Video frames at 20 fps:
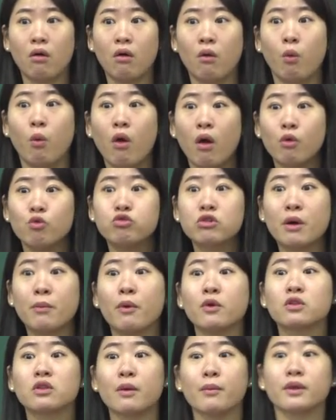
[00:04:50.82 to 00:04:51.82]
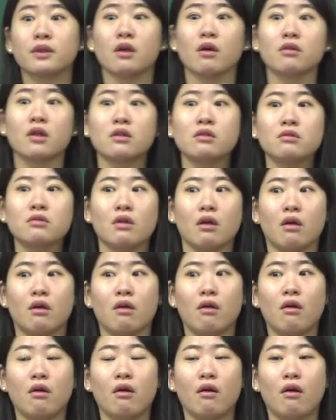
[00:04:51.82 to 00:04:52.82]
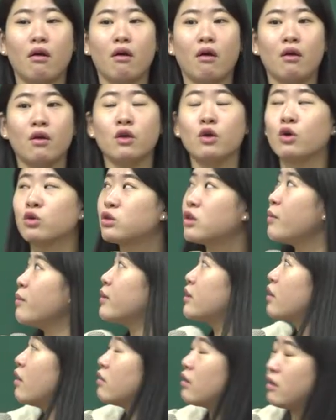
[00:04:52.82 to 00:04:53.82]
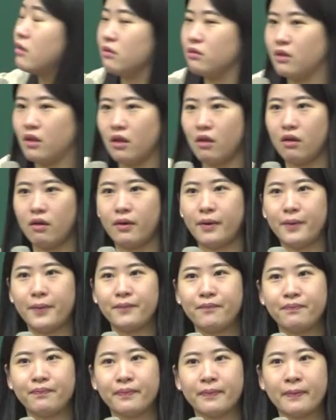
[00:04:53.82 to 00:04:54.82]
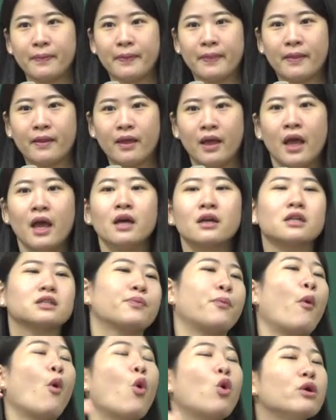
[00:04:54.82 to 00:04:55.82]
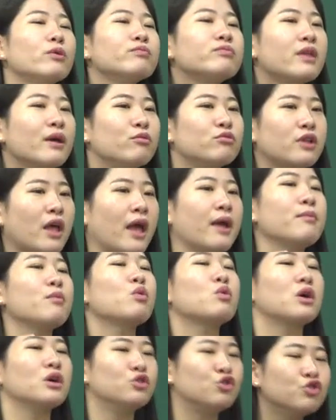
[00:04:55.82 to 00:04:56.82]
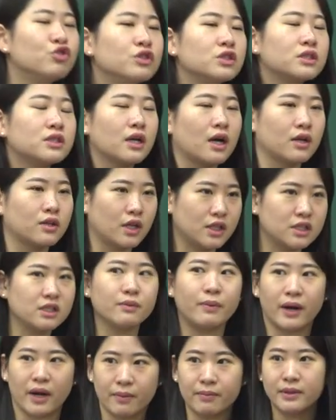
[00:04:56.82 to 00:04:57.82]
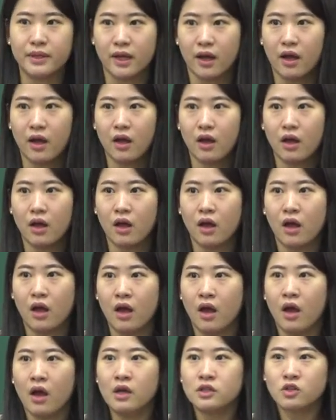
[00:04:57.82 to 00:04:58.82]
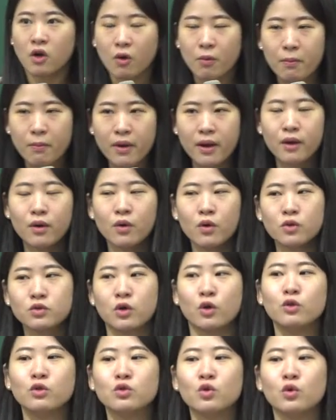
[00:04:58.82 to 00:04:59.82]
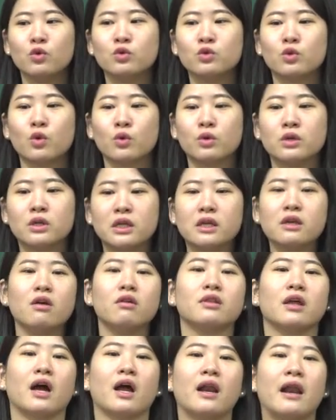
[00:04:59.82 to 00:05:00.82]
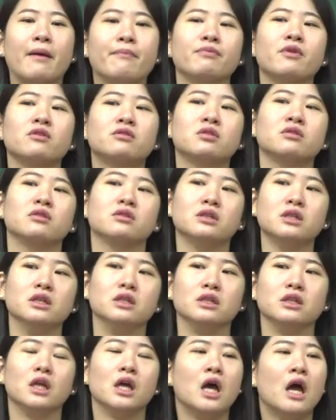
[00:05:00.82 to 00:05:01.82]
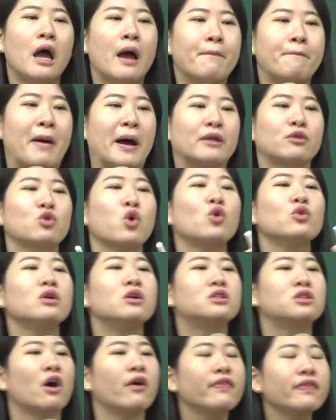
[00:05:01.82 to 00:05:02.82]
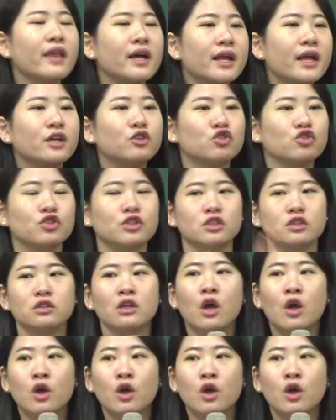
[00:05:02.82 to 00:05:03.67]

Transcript: 왜 우리가 뭐 때문에 태어났는데 이것 때문에 태어났는데 그래서 복음 때문에 행복한 중직자가 되시기 바랍니다 정말로 전도운동을 이어나갈 랩넌트들은 바톤을 전달해주는